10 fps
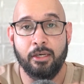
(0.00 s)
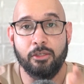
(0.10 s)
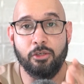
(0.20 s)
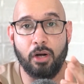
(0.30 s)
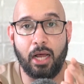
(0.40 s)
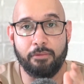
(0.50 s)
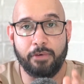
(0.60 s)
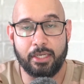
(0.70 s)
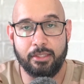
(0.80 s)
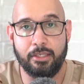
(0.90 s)
John
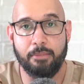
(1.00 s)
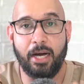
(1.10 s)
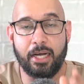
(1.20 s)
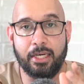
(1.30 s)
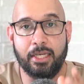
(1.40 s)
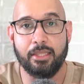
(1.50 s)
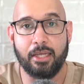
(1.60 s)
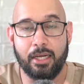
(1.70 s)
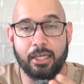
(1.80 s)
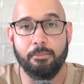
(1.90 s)
Alvarizzi bahkan dia
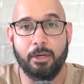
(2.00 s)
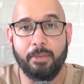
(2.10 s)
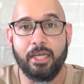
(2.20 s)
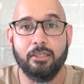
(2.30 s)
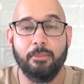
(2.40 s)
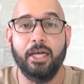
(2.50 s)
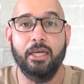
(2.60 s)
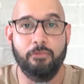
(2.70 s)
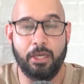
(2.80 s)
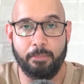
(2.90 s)
terlihat bermain
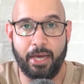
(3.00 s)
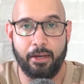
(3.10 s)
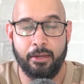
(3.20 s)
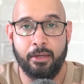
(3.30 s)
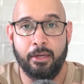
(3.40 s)
sebagai wingback.